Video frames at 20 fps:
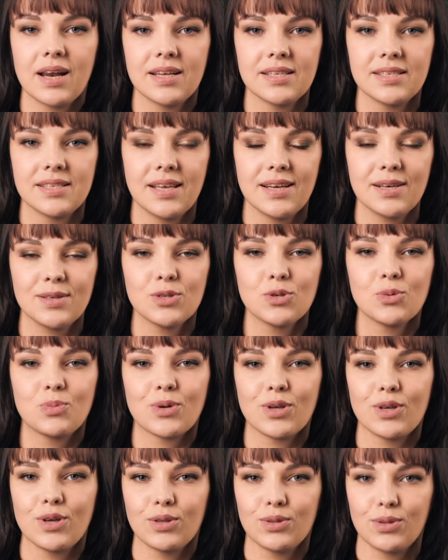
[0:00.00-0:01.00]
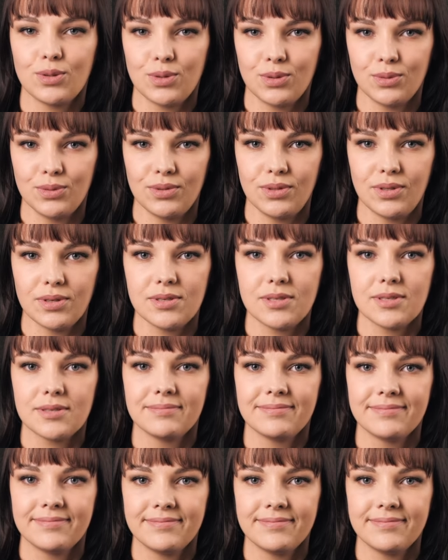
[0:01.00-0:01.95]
lanzar su proyecto juntos.